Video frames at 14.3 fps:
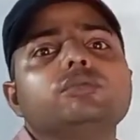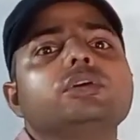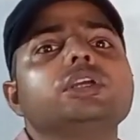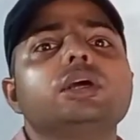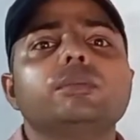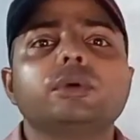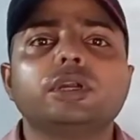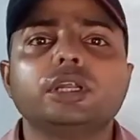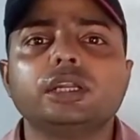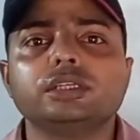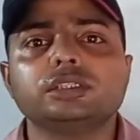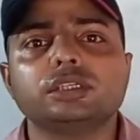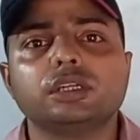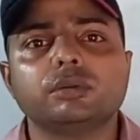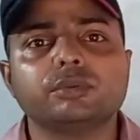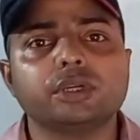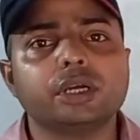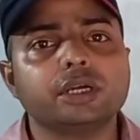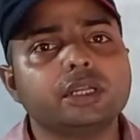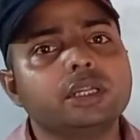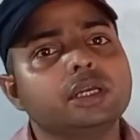वही आपका डायरेक्शन आप
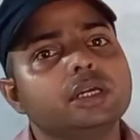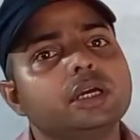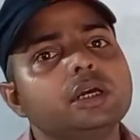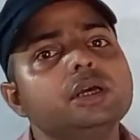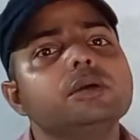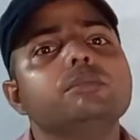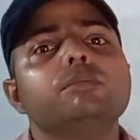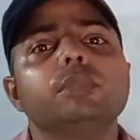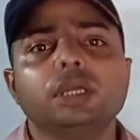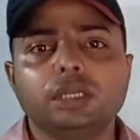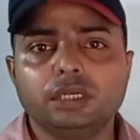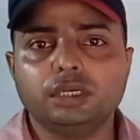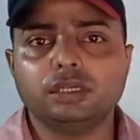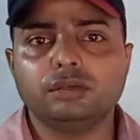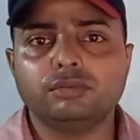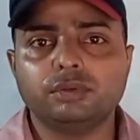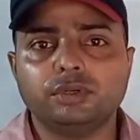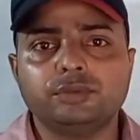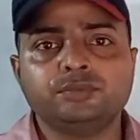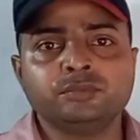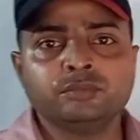क्या कहलाएगा मैग्नेटिक फील्ड
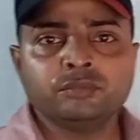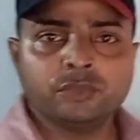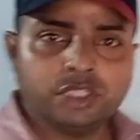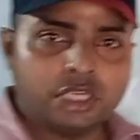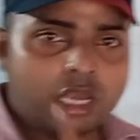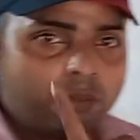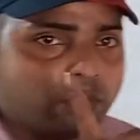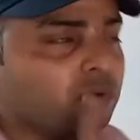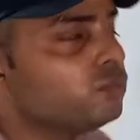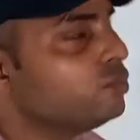ये आपका